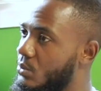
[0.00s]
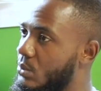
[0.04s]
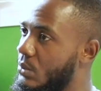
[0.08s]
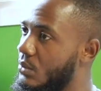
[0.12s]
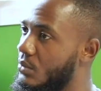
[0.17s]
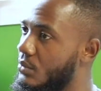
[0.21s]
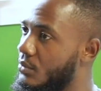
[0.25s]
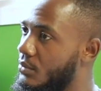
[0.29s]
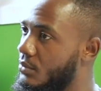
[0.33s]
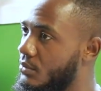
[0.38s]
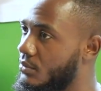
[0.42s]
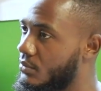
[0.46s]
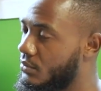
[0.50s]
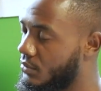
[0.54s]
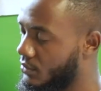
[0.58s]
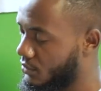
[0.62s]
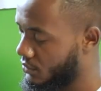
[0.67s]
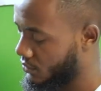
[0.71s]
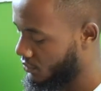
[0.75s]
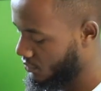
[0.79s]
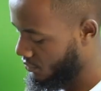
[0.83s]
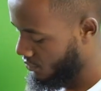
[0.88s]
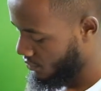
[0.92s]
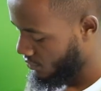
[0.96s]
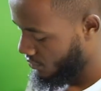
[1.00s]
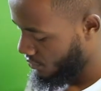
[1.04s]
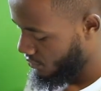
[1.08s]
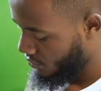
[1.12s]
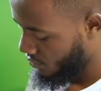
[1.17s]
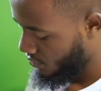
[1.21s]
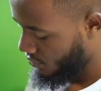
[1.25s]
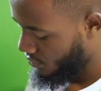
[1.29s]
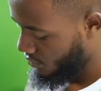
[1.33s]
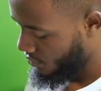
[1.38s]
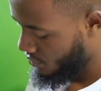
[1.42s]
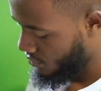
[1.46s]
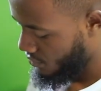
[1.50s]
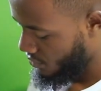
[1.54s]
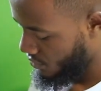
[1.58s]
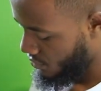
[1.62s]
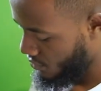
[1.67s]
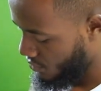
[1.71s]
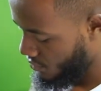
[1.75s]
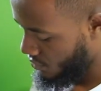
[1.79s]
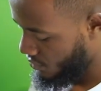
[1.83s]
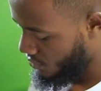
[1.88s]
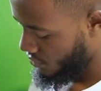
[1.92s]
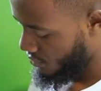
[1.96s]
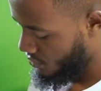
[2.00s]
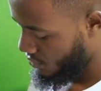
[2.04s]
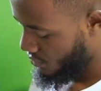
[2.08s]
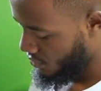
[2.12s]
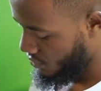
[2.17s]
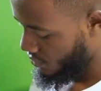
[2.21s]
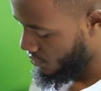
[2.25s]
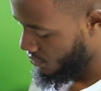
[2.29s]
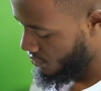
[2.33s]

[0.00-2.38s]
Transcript: je suis vraiment passionné par la connaissance